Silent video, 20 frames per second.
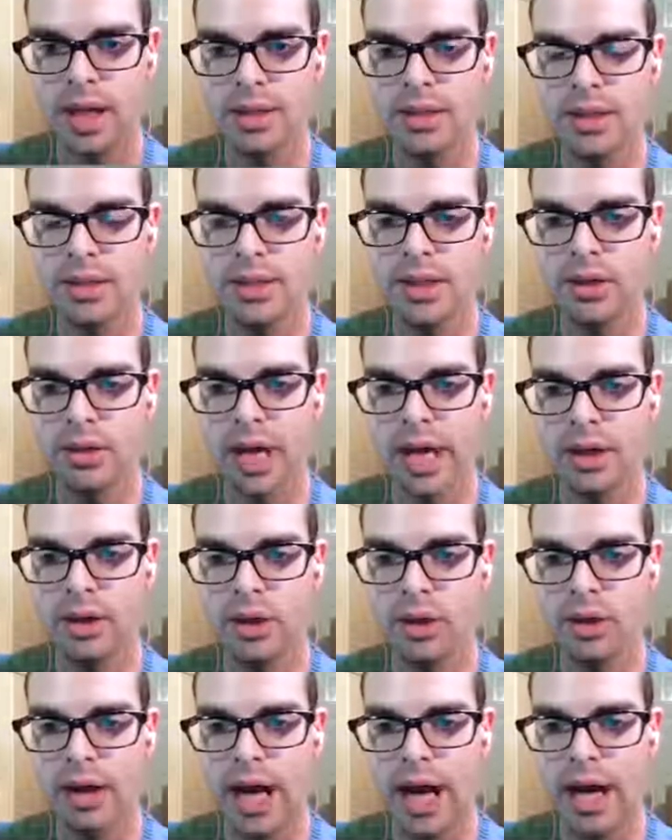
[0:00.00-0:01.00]
Attenzione,
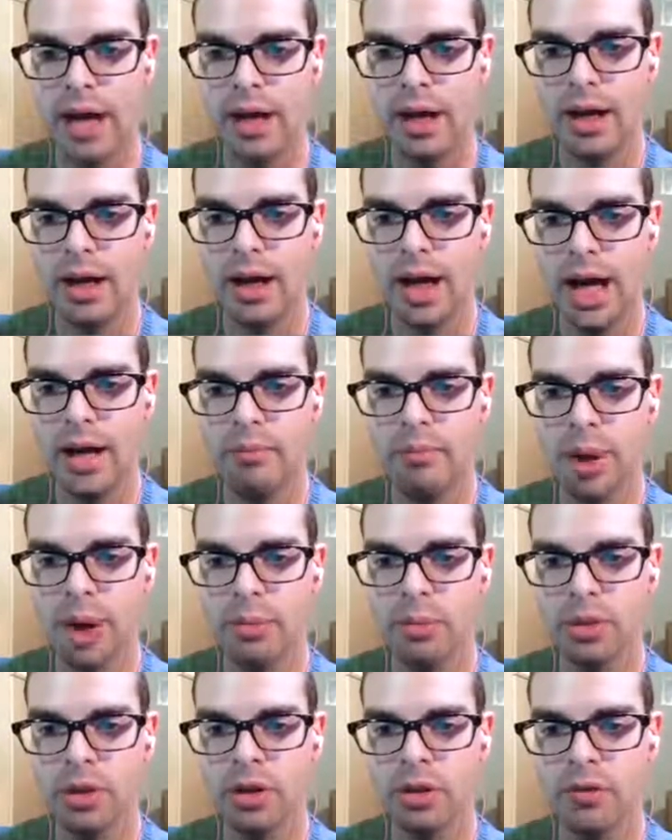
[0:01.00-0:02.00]
eccolo là, è
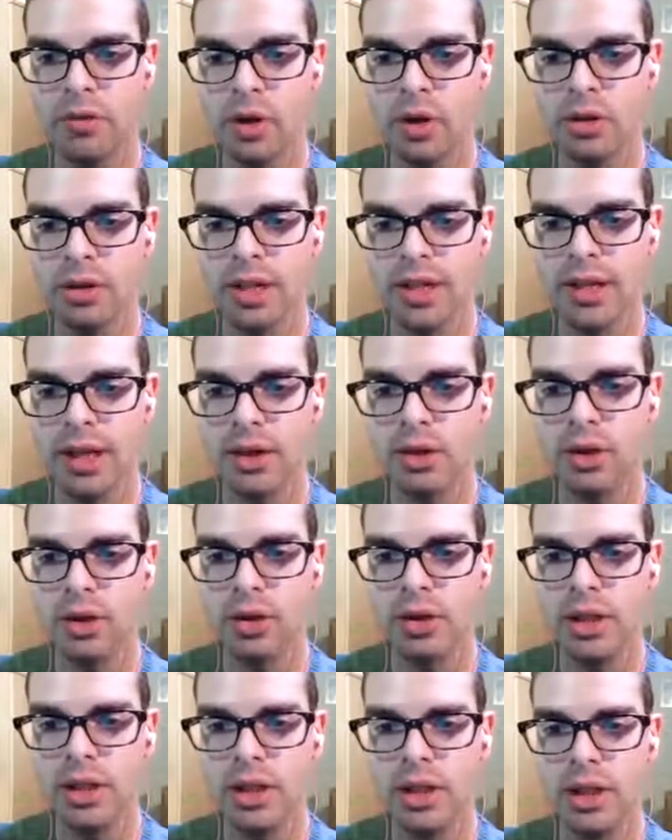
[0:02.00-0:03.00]
proprio di fronte da
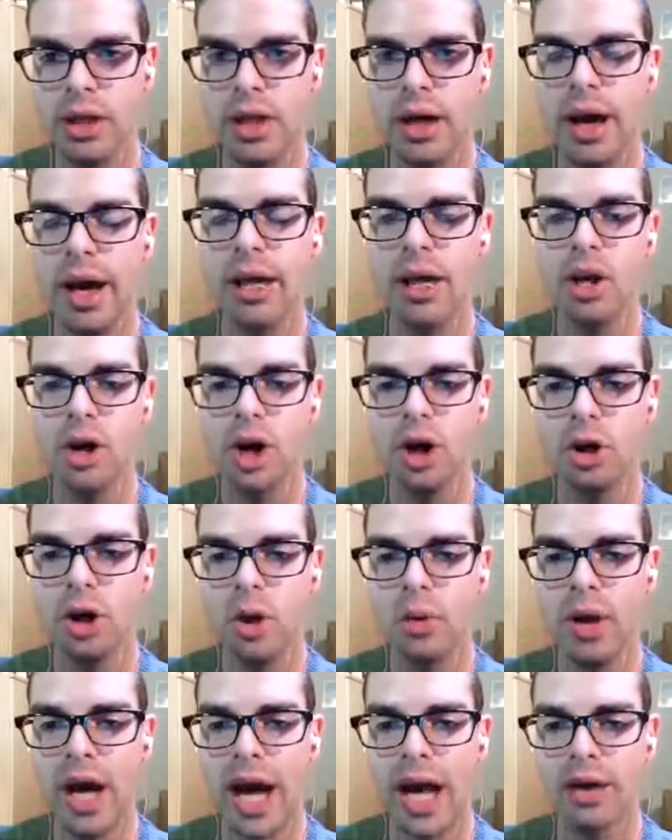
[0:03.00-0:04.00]
noi. E io non
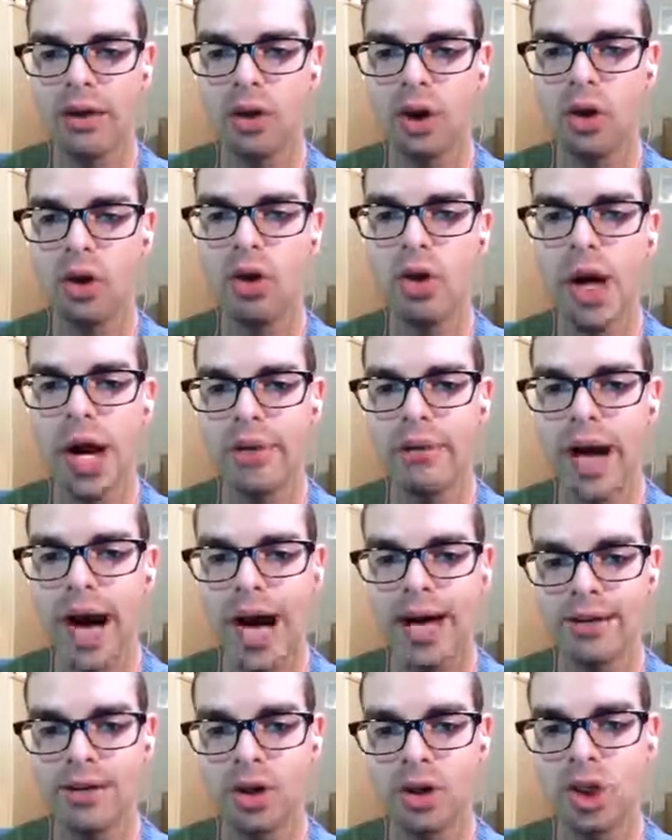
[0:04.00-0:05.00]
ho un arco, lui ha un
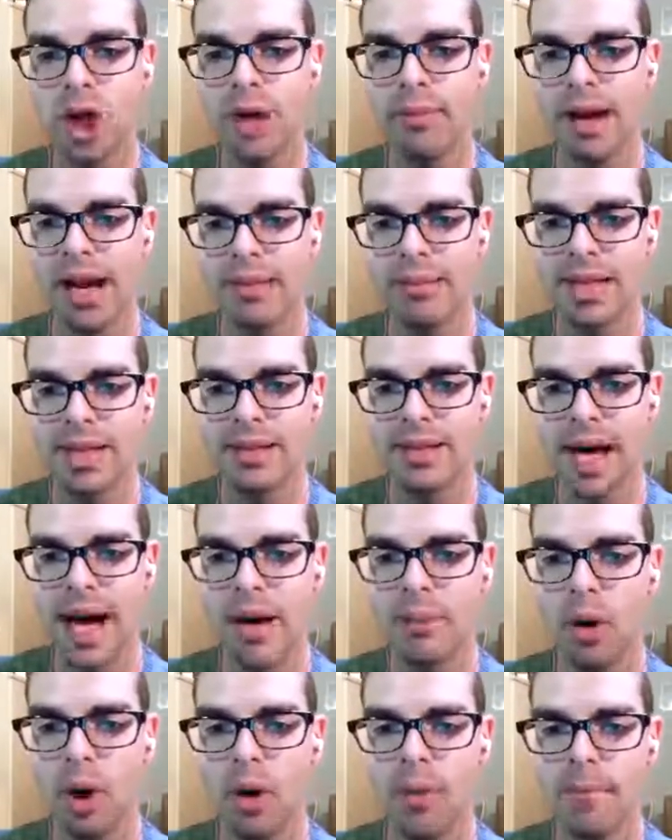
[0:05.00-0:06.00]
arco, come la
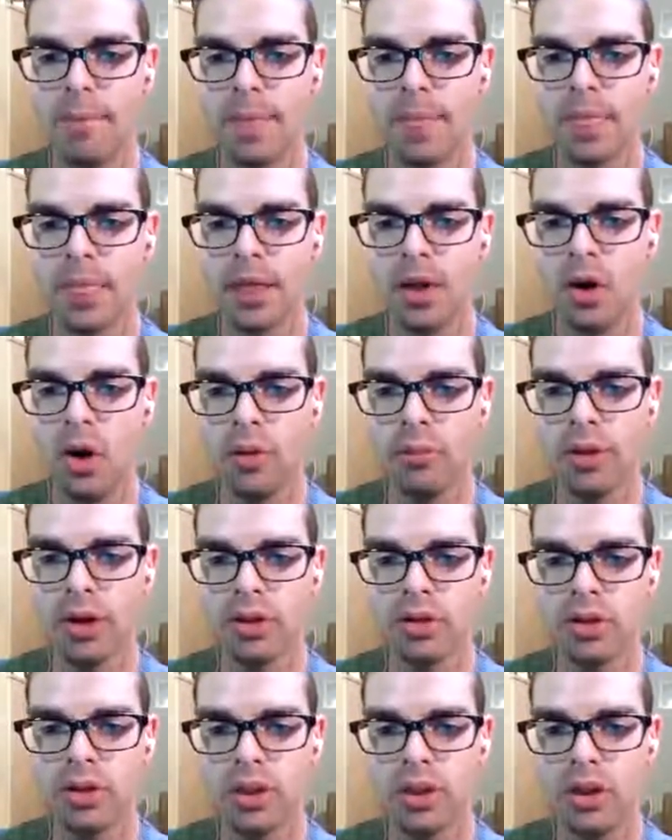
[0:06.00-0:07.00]
mettiamo? Oh
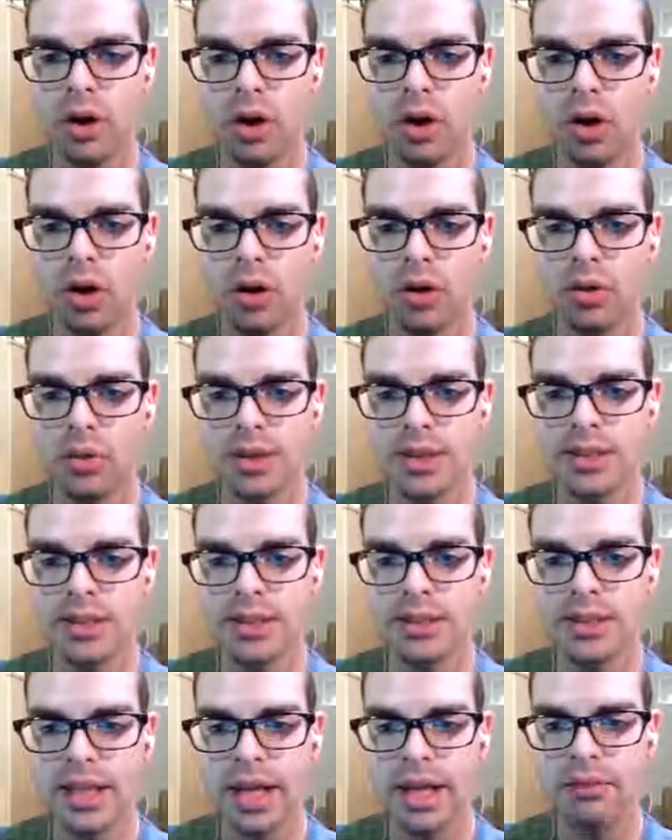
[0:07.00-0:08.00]
mio Dio,
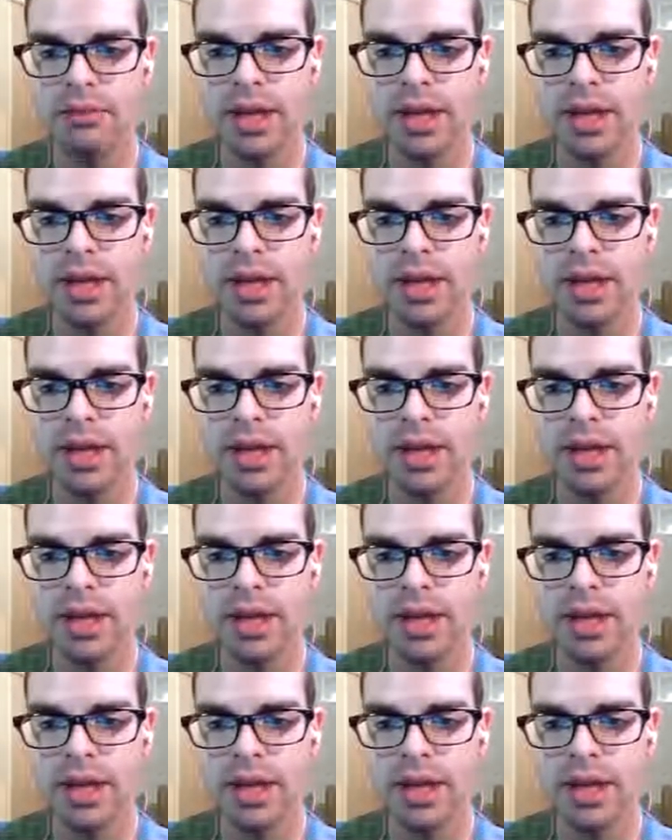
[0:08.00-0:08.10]
questa sarà